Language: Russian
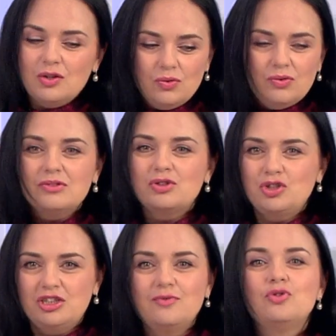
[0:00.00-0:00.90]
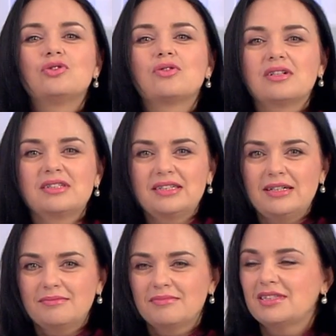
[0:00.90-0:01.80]
ну, существует
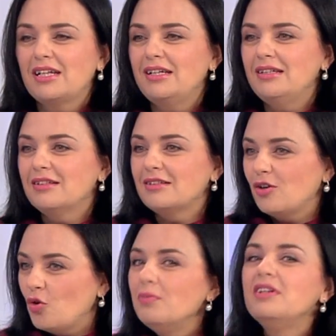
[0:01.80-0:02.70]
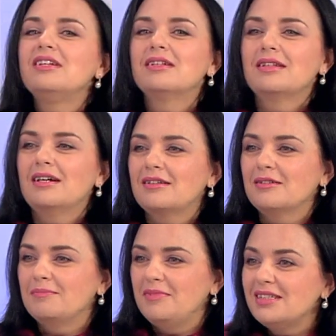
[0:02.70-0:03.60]
ОКЦ, стоит на таком
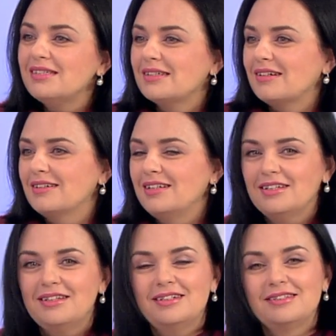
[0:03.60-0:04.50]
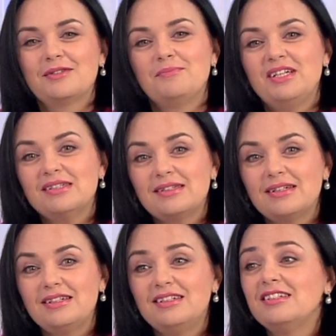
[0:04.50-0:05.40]
легендарном месте, когда-то это
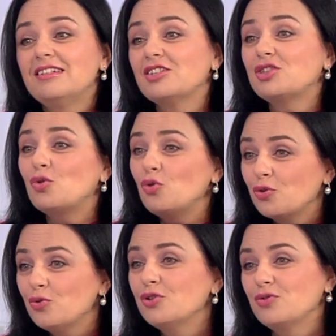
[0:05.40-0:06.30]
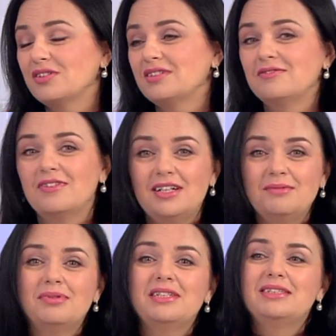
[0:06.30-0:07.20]
место и недостройку эту
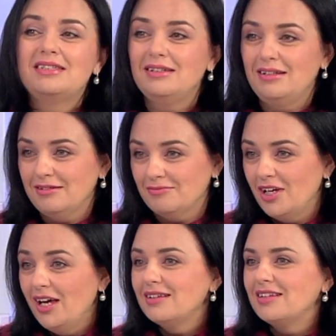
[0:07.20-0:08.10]
называли Бастилия.